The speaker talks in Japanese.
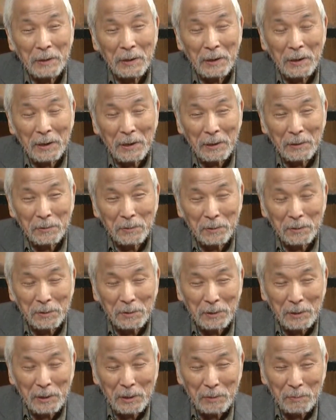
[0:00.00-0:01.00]
年間の
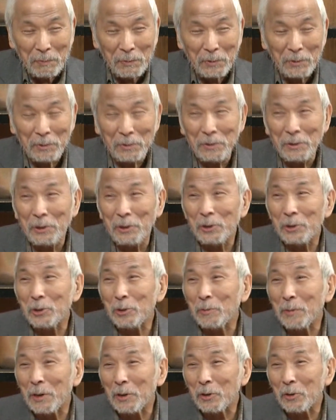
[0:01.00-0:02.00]
GNP の
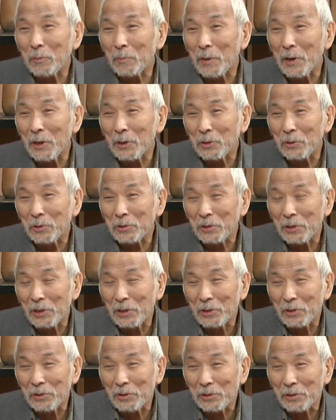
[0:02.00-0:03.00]
20倍の賠償
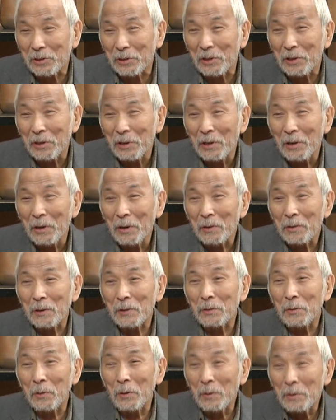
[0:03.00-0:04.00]
請求して、
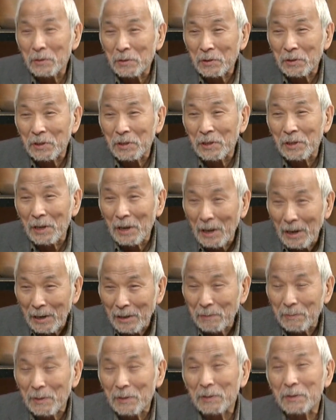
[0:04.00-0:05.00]
まあ、ドイツ干上
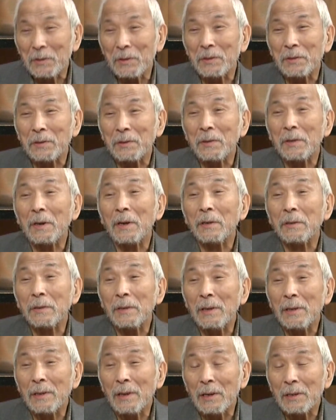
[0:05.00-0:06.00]
がりますよそれは
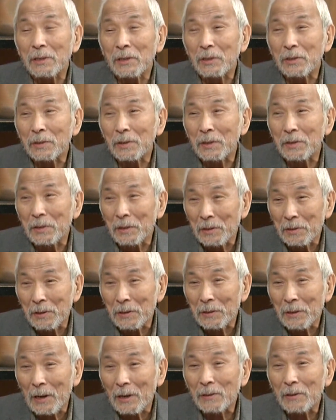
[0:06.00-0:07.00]
でナチスが出
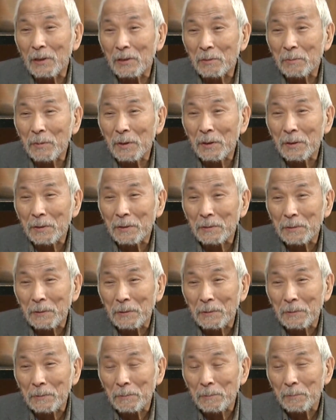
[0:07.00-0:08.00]
てきた当たり前ですよ、
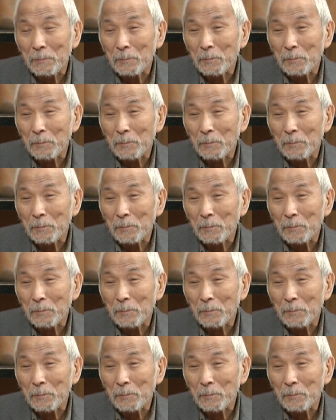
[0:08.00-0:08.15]
うんま